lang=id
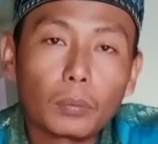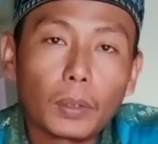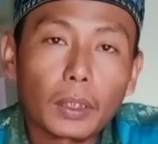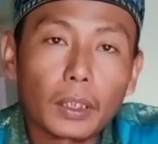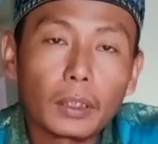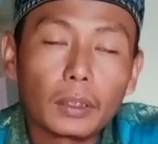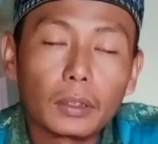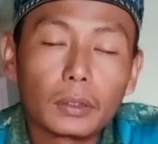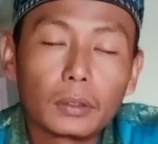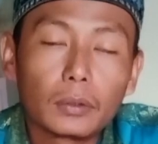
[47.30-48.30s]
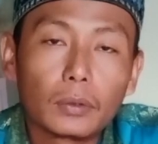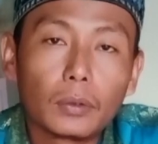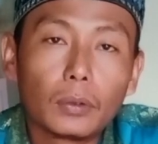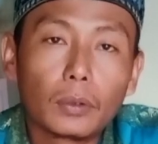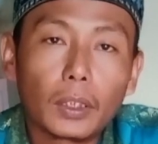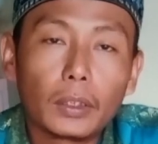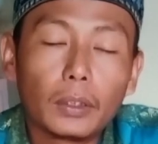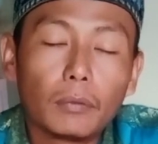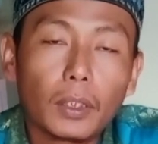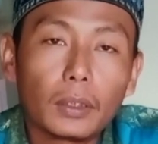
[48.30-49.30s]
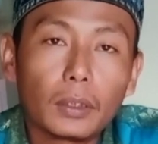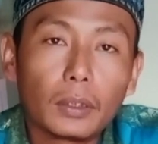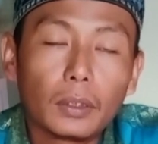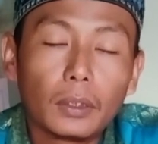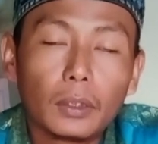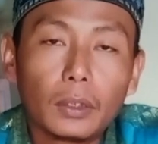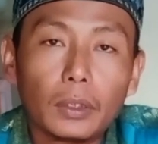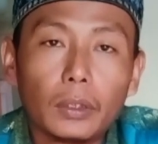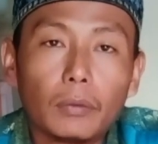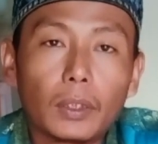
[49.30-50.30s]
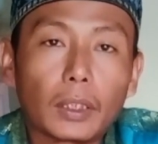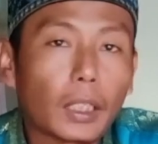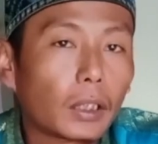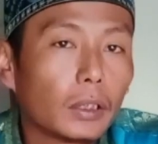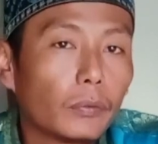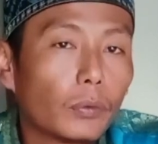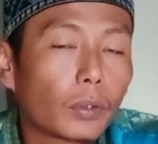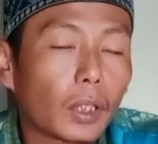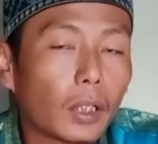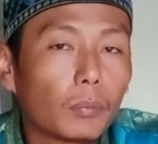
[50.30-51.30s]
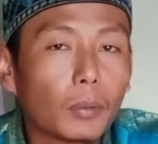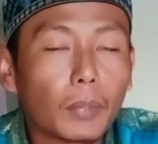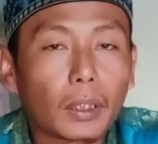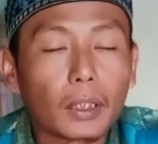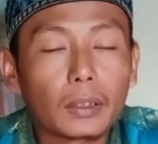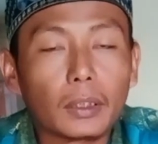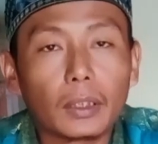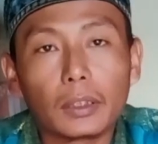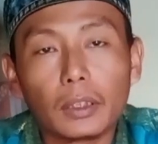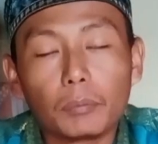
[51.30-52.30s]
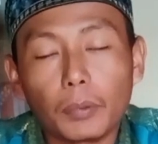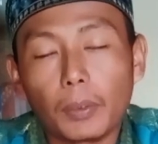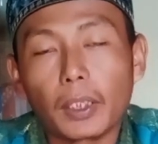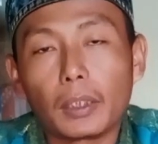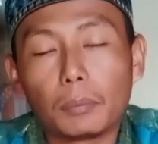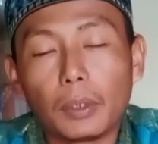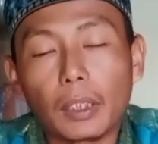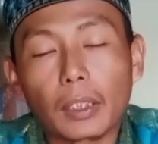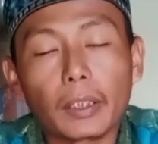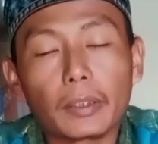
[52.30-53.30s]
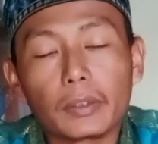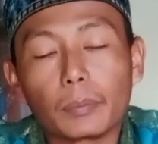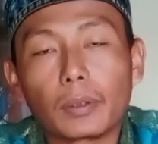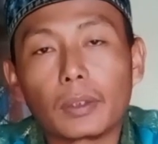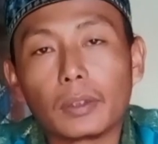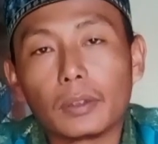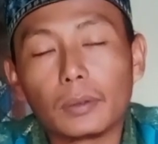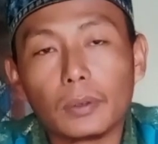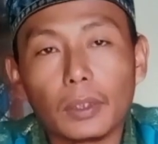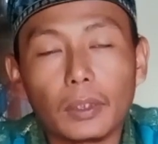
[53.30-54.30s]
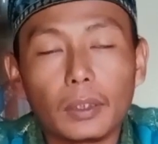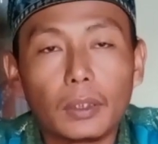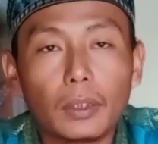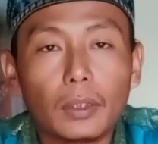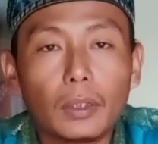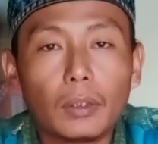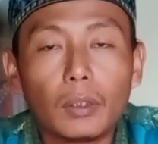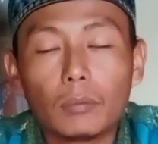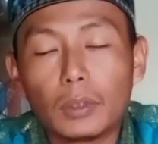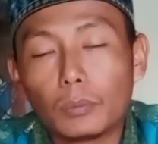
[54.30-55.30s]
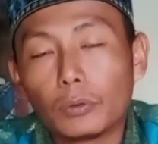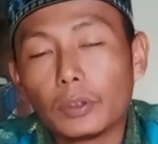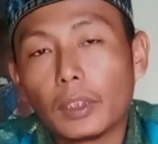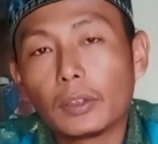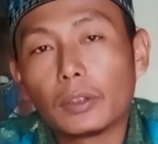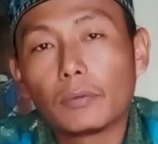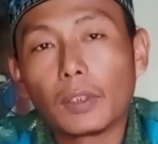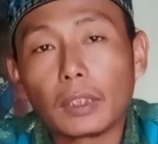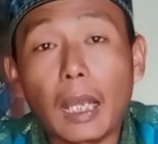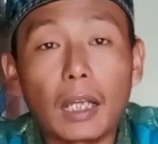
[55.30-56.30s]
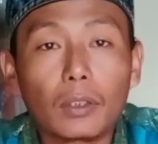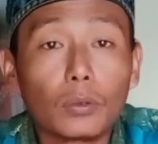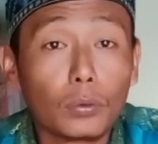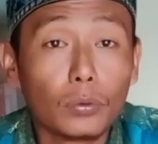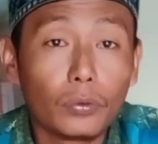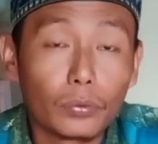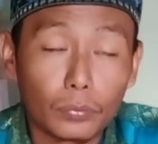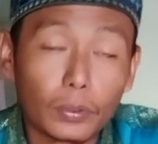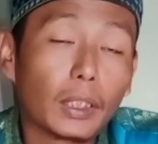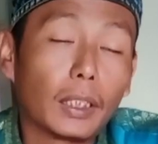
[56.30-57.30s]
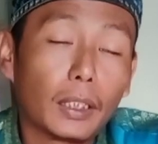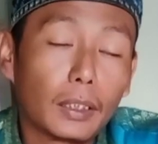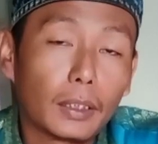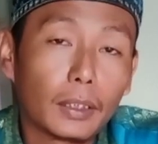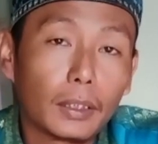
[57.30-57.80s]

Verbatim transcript: merupakan golongan hewan hewan karnivora, pemakan daging, pemakan bangkai seperti itu ya. Mempunyai sifat anggun juga